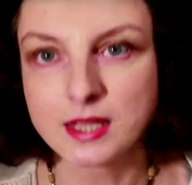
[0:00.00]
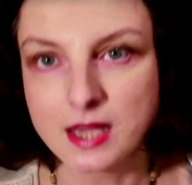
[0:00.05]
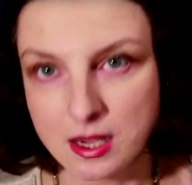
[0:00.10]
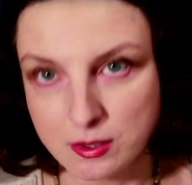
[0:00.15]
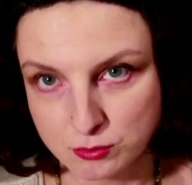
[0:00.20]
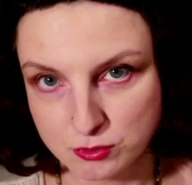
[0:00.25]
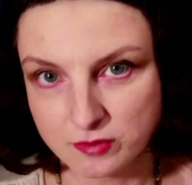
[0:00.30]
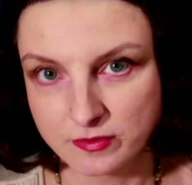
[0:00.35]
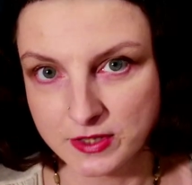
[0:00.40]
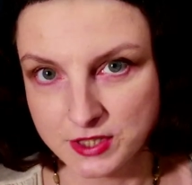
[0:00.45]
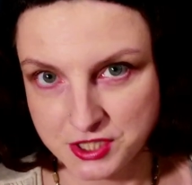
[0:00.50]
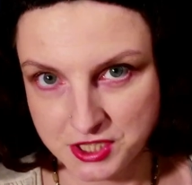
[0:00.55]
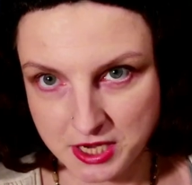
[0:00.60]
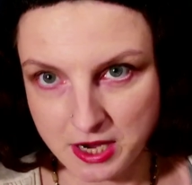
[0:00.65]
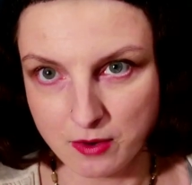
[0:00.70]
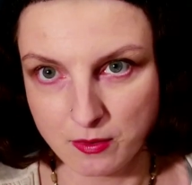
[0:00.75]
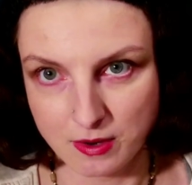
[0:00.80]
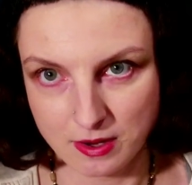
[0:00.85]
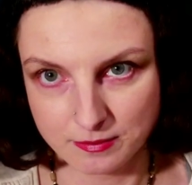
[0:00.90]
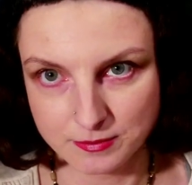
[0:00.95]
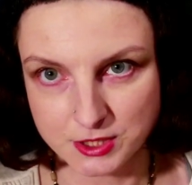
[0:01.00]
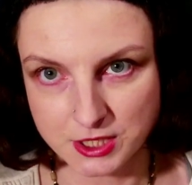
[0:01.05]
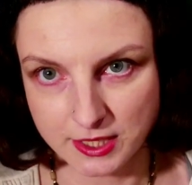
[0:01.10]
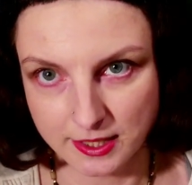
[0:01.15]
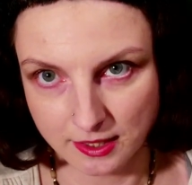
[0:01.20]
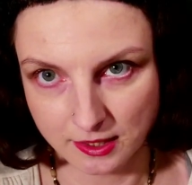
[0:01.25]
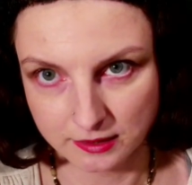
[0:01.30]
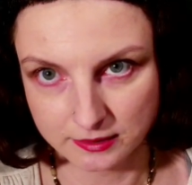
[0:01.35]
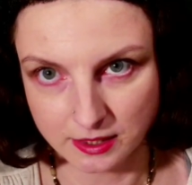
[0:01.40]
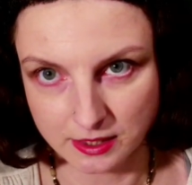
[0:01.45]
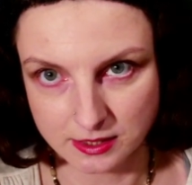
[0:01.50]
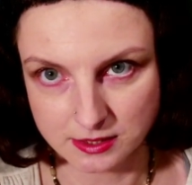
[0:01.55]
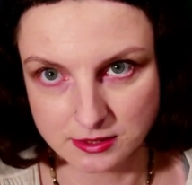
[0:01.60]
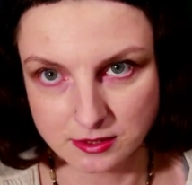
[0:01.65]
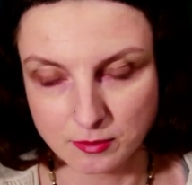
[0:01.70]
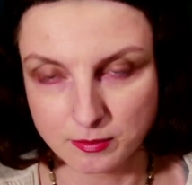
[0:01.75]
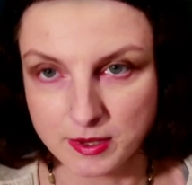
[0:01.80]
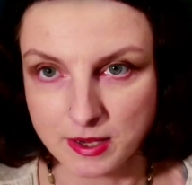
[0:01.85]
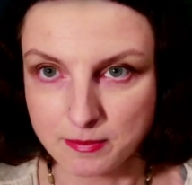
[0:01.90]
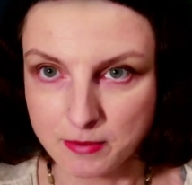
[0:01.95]
Ja już wiedziałam, że Helena
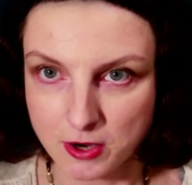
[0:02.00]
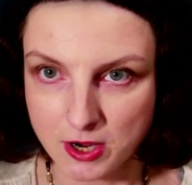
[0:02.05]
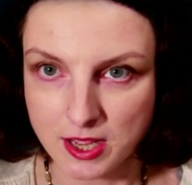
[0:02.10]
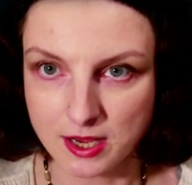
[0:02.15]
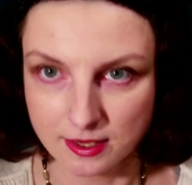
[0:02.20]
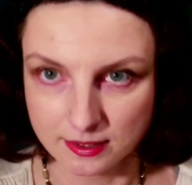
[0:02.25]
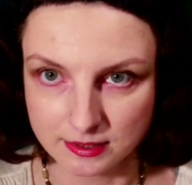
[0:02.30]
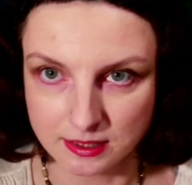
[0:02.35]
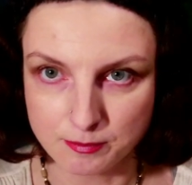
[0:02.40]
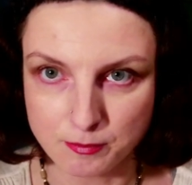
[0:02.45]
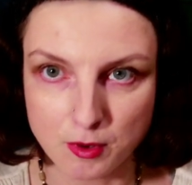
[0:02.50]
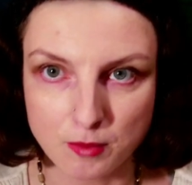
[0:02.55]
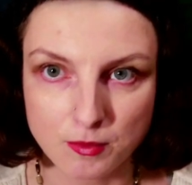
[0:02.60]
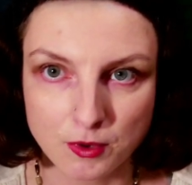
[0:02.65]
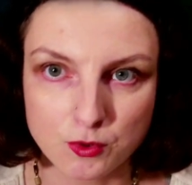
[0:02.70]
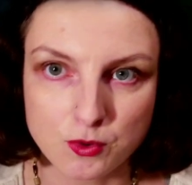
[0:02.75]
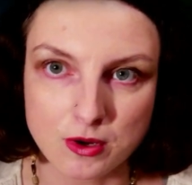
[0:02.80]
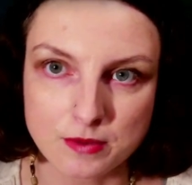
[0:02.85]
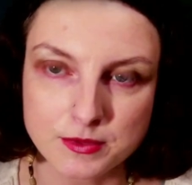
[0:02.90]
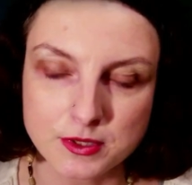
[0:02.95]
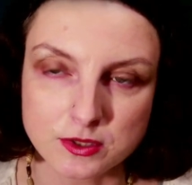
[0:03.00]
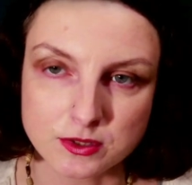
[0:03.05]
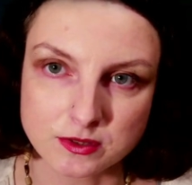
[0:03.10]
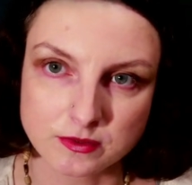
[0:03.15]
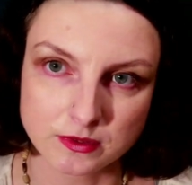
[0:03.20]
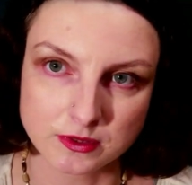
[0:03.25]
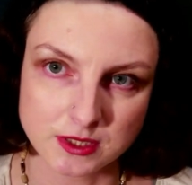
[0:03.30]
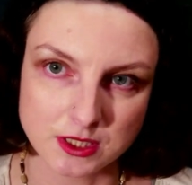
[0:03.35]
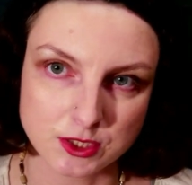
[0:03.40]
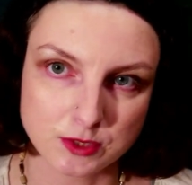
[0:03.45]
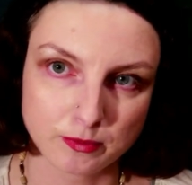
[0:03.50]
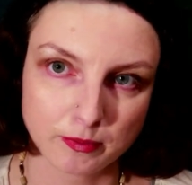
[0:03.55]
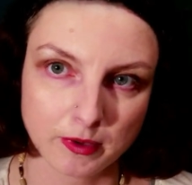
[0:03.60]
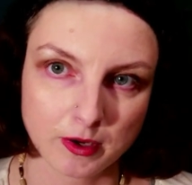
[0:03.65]
jest dobra, bo Helena pomogła mi rozwiązać